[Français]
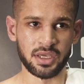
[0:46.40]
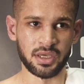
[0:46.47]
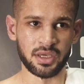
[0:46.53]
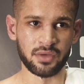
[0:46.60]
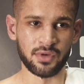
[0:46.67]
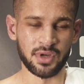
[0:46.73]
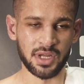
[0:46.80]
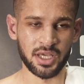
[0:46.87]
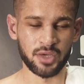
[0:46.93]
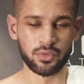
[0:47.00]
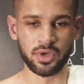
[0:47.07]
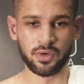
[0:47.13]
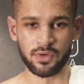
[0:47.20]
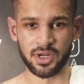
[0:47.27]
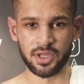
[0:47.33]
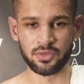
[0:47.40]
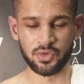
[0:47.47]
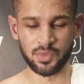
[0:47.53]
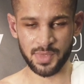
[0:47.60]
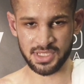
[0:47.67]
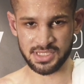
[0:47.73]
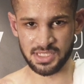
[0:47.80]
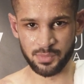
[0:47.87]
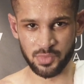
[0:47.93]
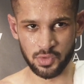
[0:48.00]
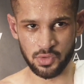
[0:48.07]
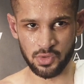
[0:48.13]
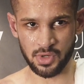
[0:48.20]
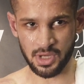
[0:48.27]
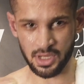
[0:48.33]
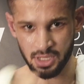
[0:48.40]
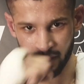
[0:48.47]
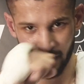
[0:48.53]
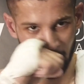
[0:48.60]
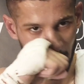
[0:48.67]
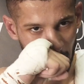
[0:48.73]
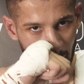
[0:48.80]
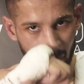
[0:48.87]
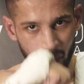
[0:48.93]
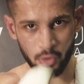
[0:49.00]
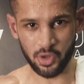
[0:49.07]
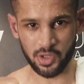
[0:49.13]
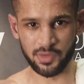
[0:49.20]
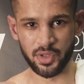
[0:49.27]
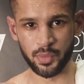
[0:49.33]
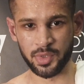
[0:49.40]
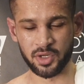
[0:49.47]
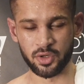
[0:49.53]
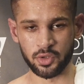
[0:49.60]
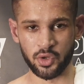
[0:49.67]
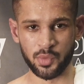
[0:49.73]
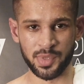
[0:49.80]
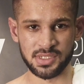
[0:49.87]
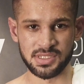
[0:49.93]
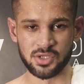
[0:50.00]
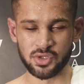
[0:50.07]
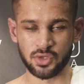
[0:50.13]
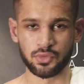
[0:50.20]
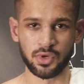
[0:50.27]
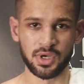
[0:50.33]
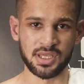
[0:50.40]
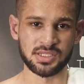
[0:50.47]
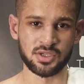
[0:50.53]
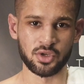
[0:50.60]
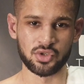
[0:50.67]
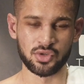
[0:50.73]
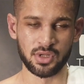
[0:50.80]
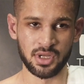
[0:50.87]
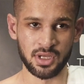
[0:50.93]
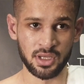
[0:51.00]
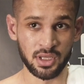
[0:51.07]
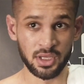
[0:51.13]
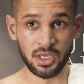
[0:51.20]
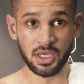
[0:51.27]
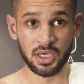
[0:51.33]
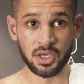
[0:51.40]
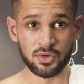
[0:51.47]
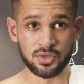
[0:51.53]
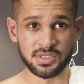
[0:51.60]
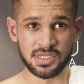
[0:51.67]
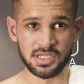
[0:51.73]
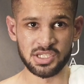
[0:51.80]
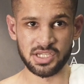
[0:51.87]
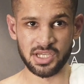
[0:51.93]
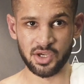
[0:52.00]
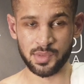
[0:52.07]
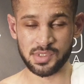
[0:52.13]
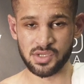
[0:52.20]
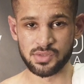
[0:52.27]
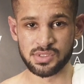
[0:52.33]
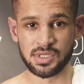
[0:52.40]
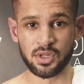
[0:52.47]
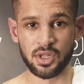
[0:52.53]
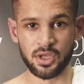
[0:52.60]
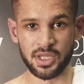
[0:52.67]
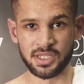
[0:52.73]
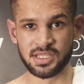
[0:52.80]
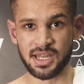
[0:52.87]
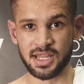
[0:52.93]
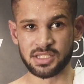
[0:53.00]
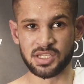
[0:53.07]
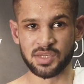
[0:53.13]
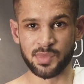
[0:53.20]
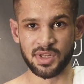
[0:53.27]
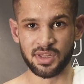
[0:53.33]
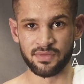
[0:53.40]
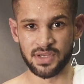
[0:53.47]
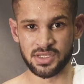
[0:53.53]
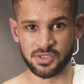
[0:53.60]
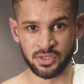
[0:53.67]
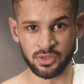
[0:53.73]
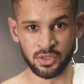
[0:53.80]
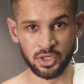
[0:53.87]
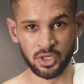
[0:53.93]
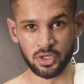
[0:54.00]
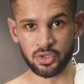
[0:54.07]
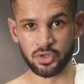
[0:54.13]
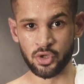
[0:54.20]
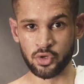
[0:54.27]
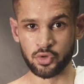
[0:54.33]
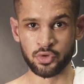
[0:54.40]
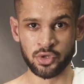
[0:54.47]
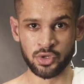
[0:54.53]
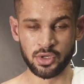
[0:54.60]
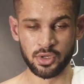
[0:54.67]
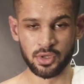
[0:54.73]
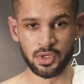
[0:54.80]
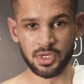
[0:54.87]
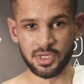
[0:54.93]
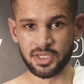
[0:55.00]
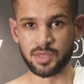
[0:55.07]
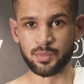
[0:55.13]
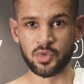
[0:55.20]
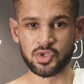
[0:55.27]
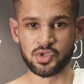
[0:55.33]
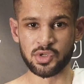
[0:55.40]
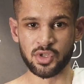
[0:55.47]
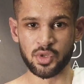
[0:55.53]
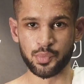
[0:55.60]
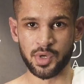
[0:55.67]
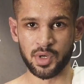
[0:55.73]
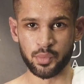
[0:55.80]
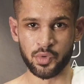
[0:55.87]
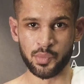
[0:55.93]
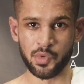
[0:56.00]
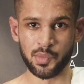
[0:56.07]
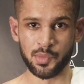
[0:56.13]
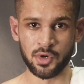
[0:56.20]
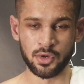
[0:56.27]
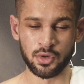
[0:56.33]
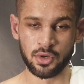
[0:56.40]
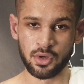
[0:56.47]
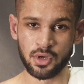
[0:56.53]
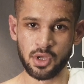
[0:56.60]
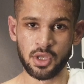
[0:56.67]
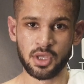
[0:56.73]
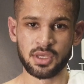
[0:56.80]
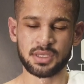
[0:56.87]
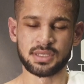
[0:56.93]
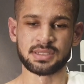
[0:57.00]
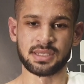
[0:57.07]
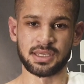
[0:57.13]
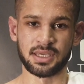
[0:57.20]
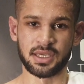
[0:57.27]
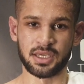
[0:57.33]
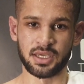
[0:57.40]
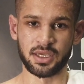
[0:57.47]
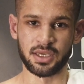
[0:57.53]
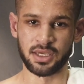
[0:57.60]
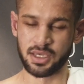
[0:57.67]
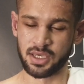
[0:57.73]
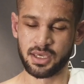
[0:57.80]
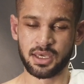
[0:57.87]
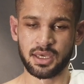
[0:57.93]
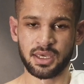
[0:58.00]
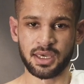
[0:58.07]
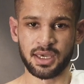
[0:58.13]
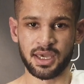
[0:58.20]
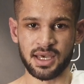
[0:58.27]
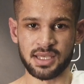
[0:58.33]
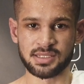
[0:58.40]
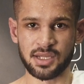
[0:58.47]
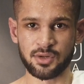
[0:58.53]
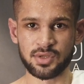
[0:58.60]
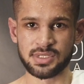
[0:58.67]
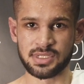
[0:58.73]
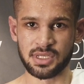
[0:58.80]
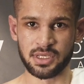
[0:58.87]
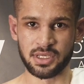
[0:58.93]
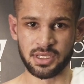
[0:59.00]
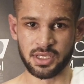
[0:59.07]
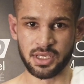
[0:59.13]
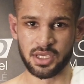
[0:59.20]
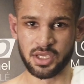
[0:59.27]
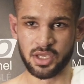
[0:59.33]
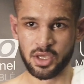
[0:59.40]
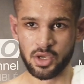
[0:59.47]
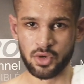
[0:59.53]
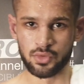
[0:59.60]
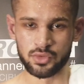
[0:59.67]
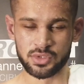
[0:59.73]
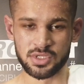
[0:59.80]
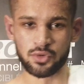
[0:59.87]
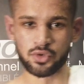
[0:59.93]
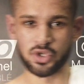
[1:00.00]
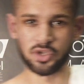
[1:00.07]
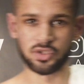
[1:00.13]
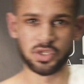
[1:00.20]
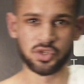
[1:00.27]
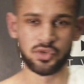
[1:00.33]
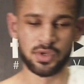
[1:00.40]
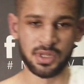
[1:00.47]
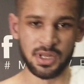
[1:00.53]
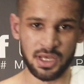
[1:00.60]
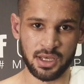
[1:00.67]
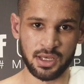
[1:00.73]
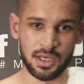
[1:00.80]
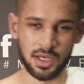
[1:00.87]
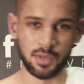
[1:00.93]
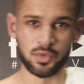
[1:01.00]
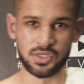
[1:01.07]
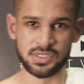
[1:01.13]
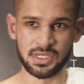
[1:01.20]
Et voilà, tout. Merci beaucoup à, au Club des de Robert, c'est surtout grâce à eux que je suis là. Et aussi, je tiens à remercier aussi la, team Elevation de Hugues. Il me suit depuis un bon moment. C'est grâce à lui si, aussi aujourd'hui je suis là à